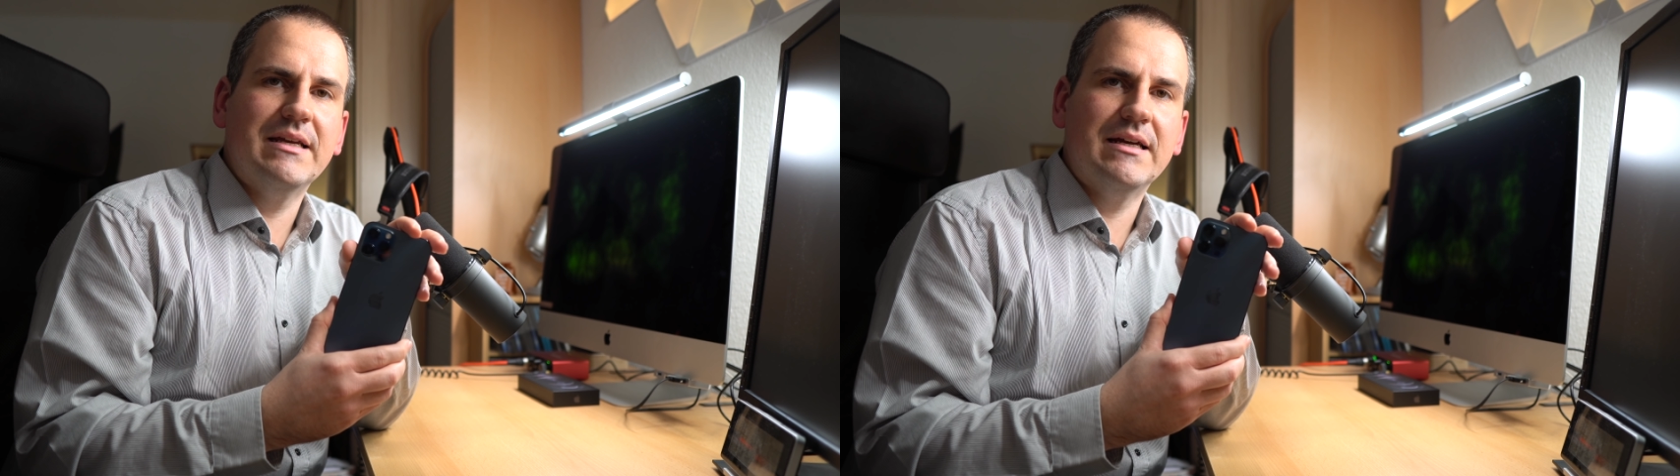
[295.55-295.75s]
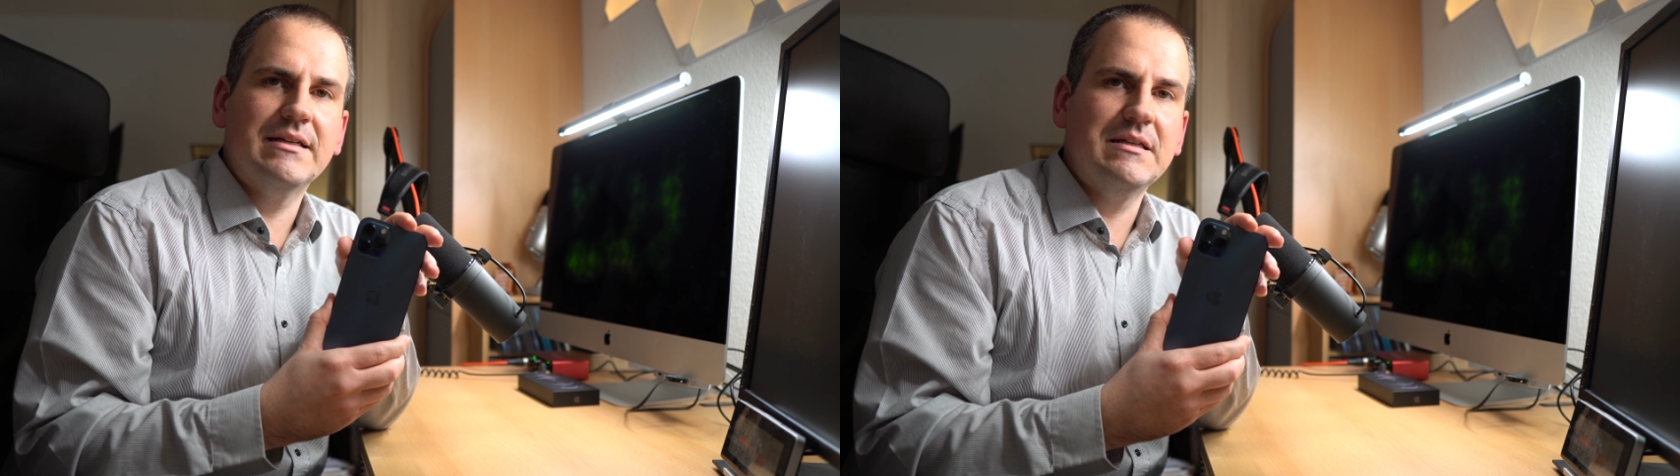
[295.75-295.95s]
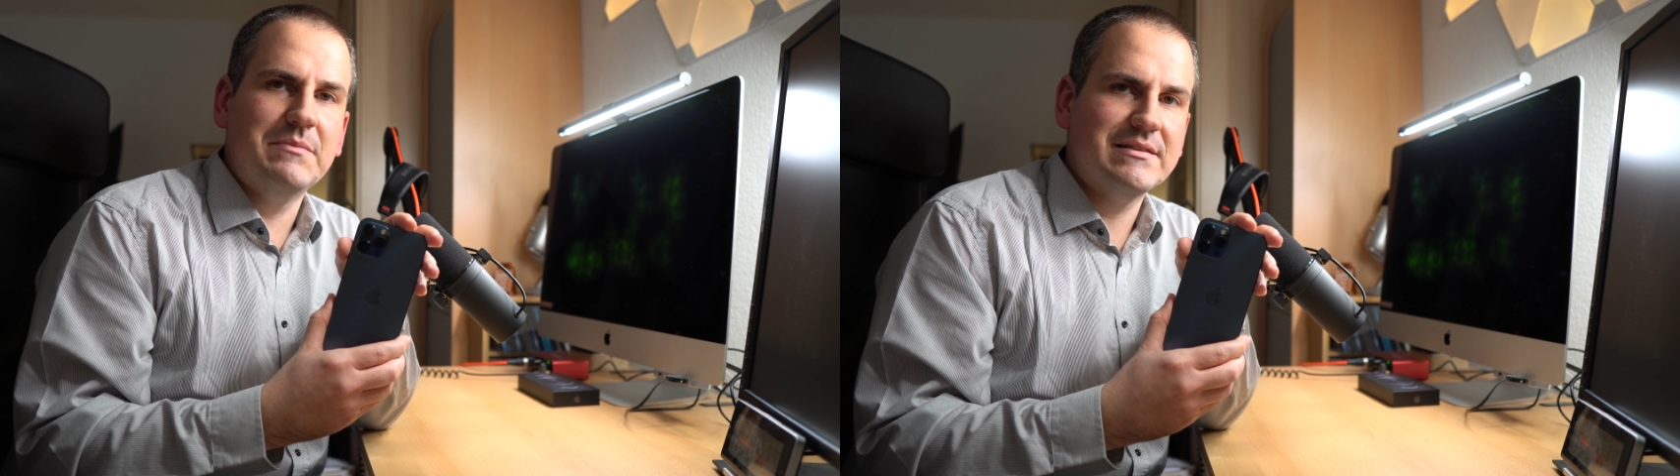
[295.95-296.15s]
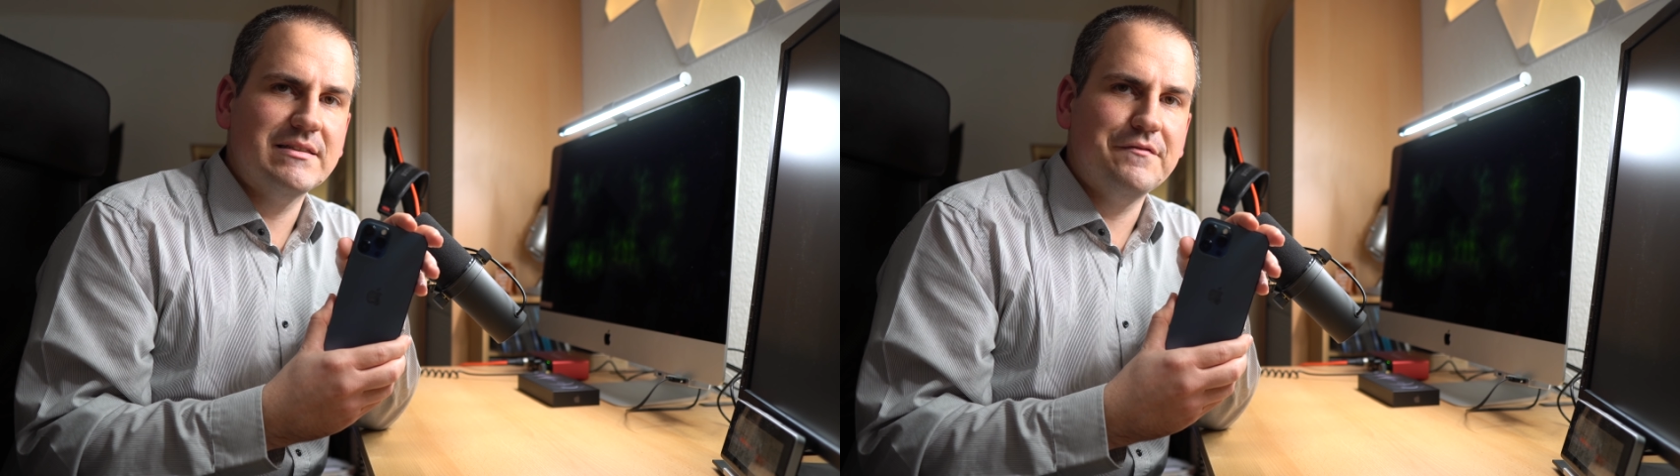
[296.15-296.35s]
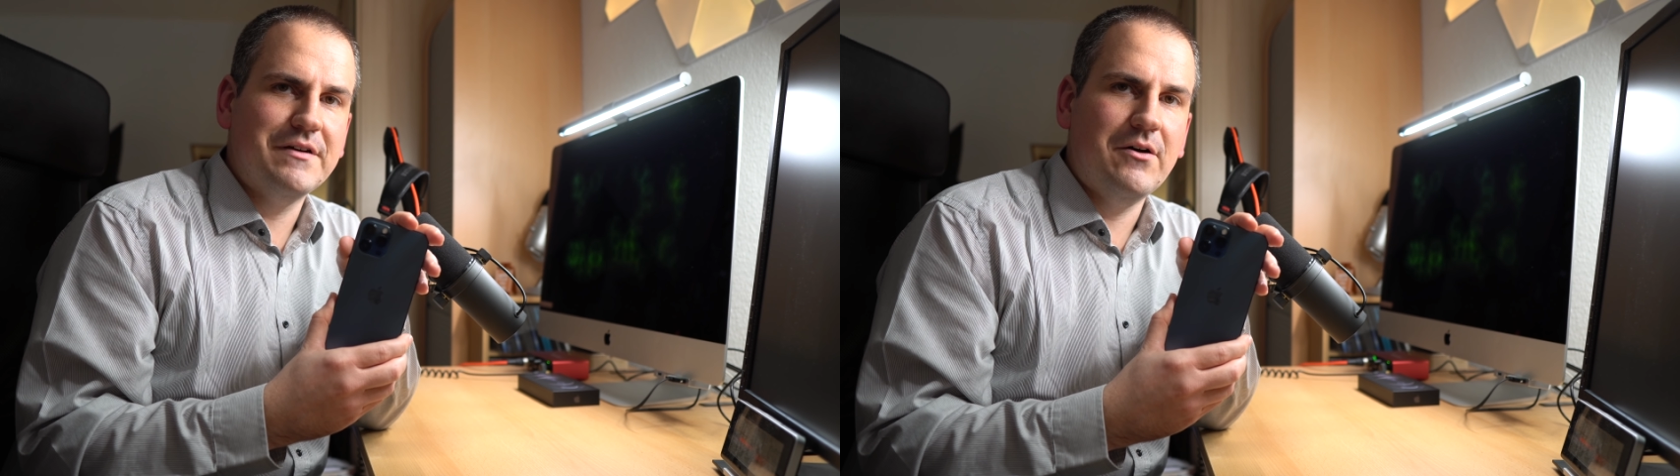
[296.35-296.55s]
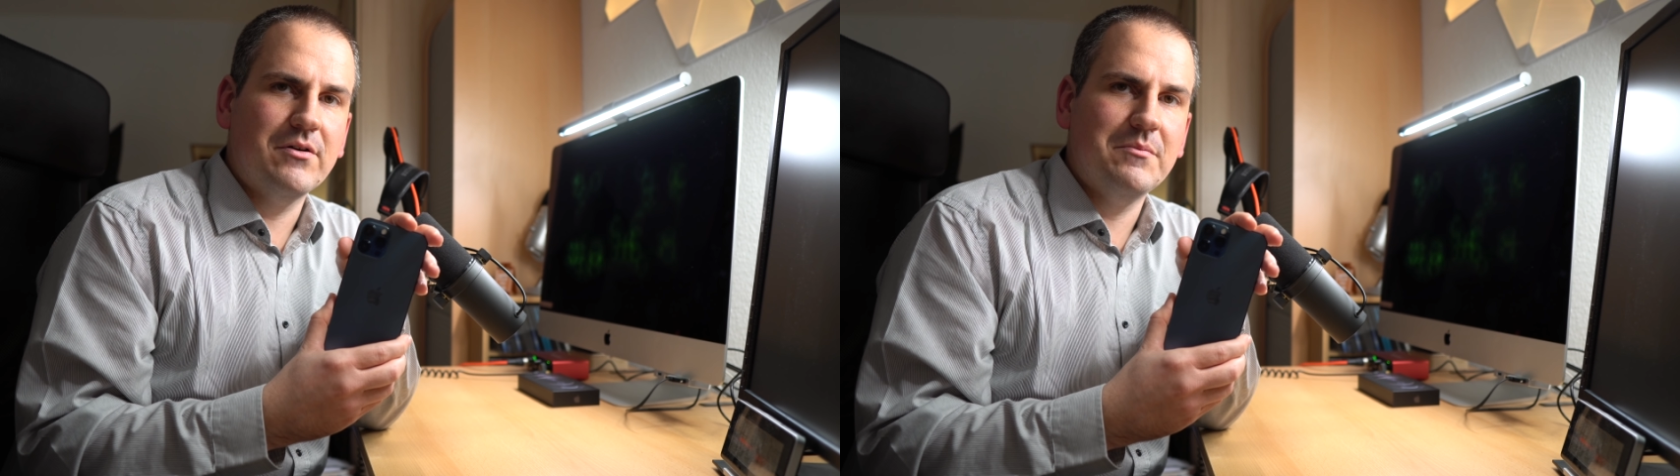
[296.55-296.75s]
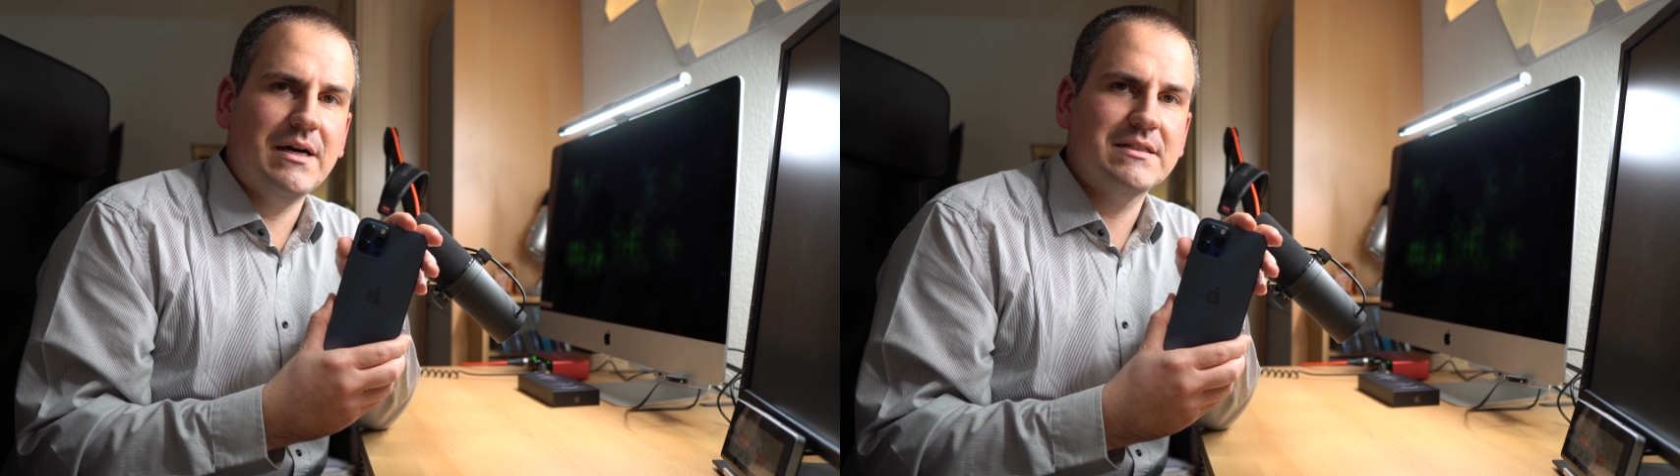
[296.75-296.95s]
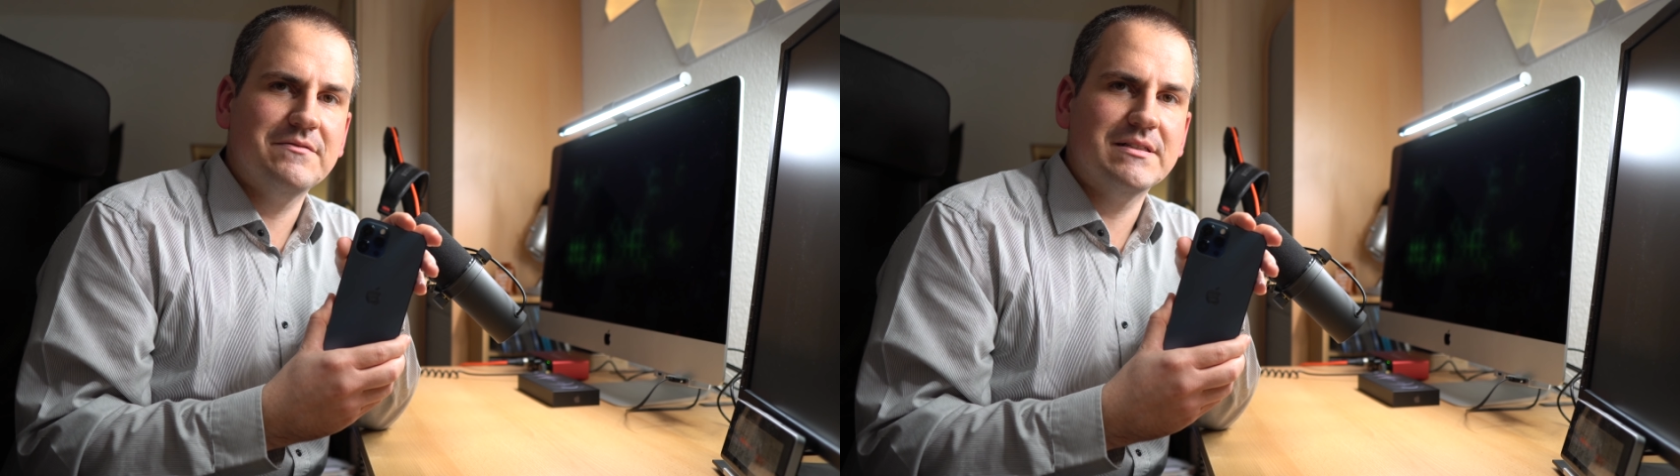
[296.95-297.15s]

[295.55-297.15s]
Air nicht die besten Erfahrungen gemacht,